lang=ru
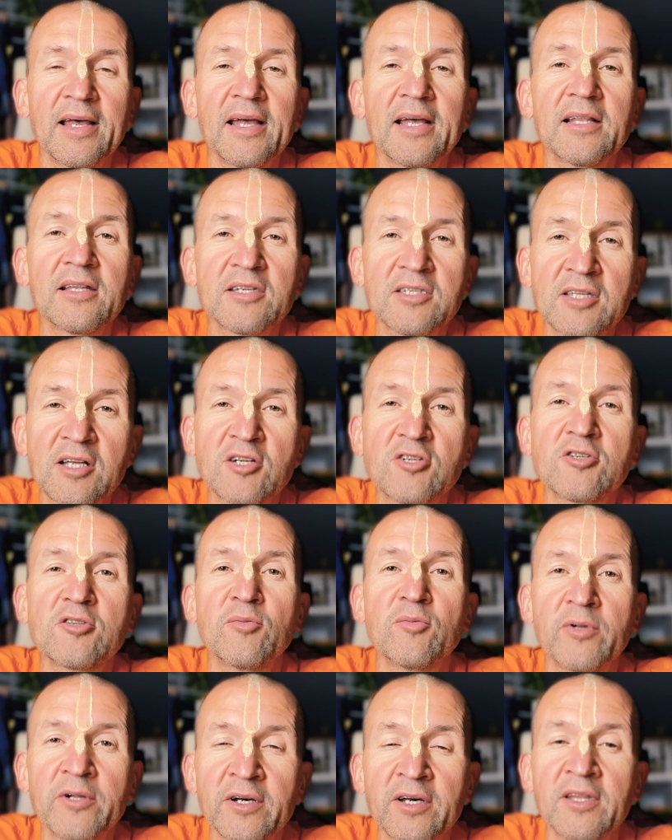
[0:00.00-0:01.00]
Это значит, что
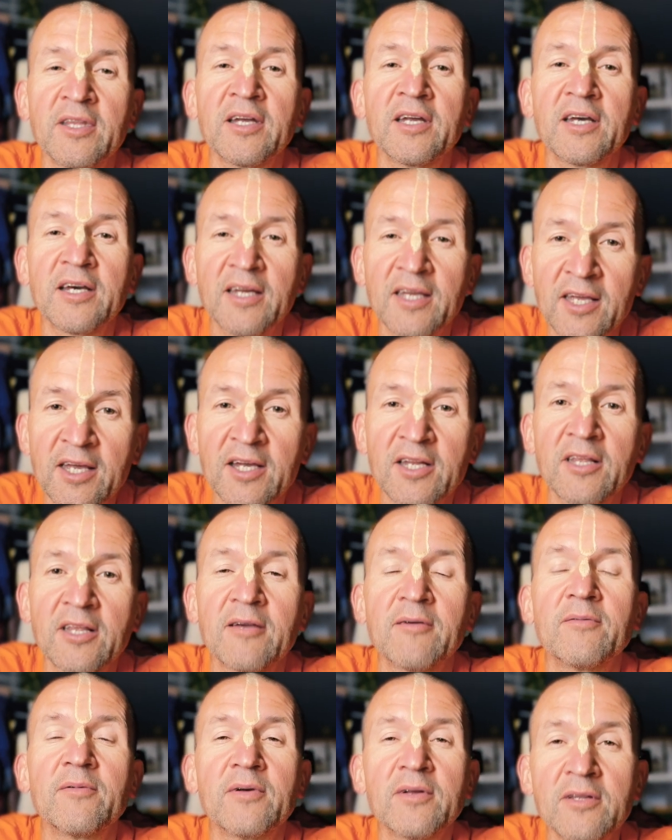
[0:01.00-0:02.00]
благодаря гьяне
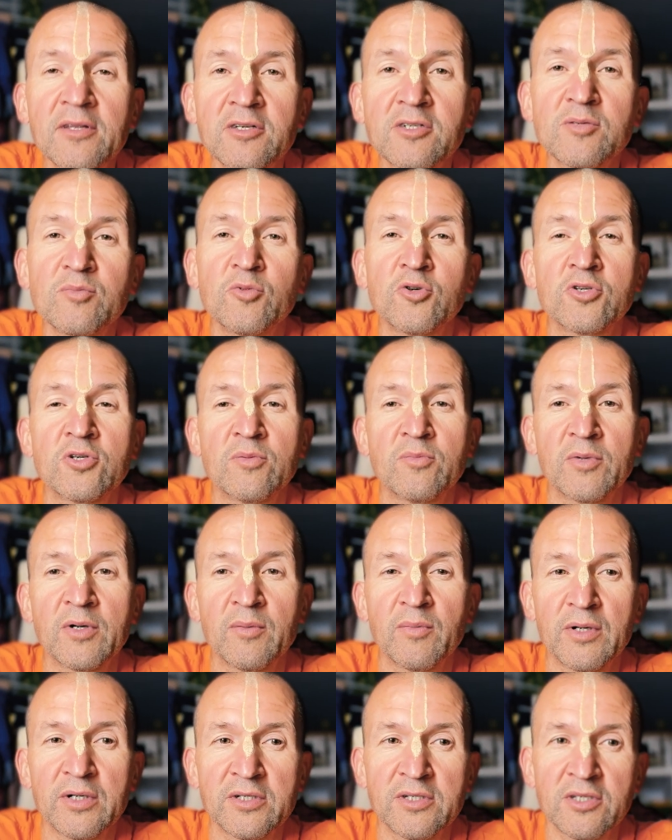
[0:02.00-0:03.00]
не сможем мы
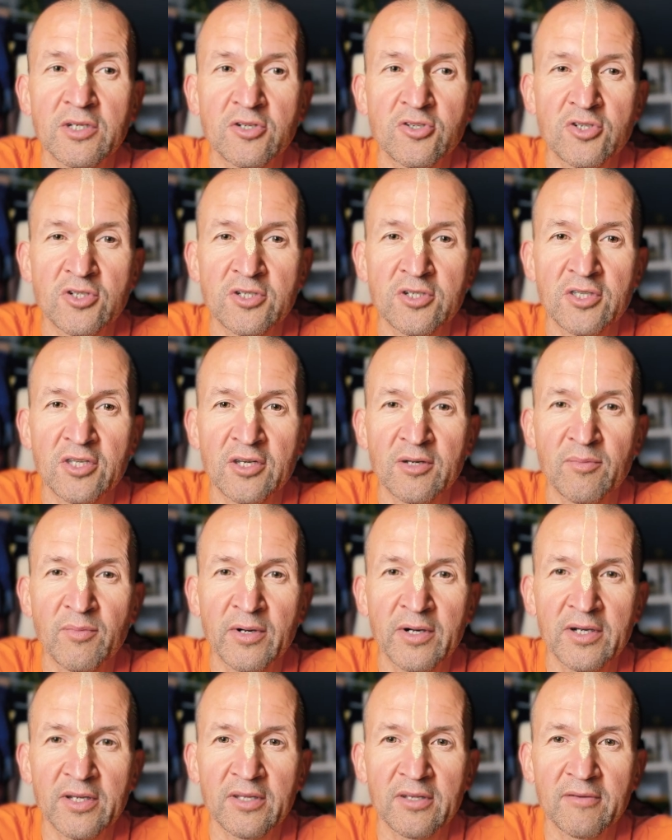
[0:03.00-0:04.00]
обрести чистое
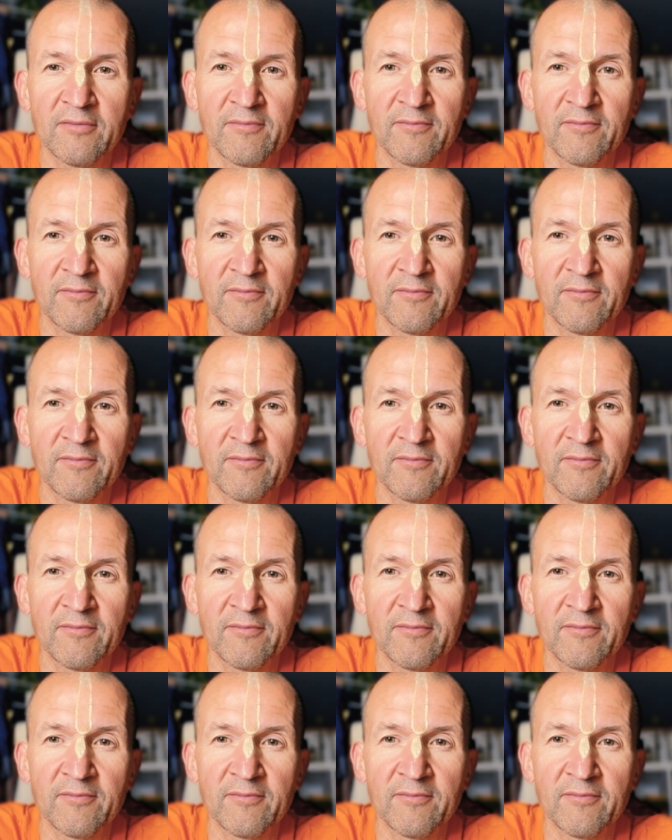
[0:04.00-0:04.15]
бхакти.